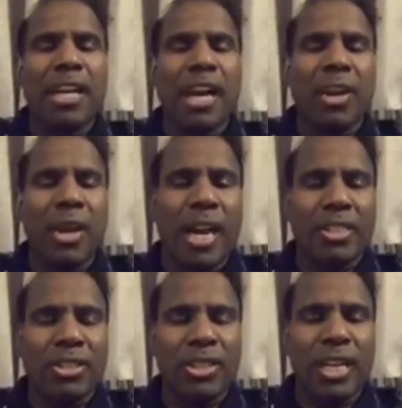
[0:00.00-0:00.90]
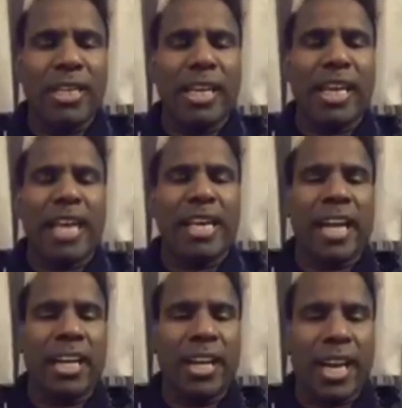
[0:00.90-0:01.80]
అమెరికాలో ఎలక్షన్ జరిగిన
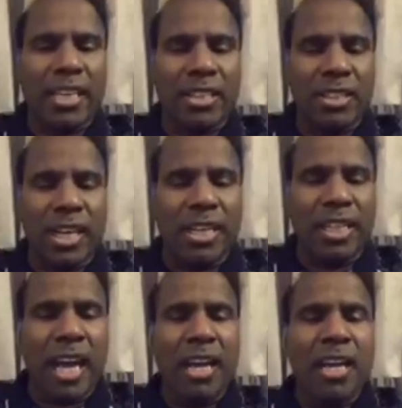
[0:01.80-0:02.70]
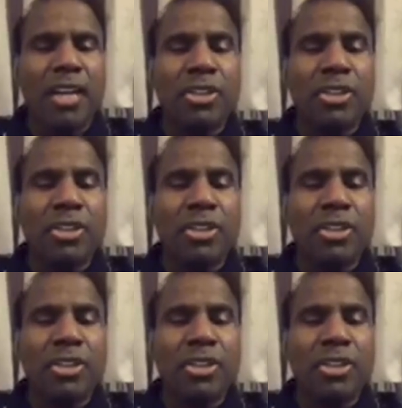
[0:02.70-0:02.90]
కెనడాలో ఎలక్షన్ జరిగిన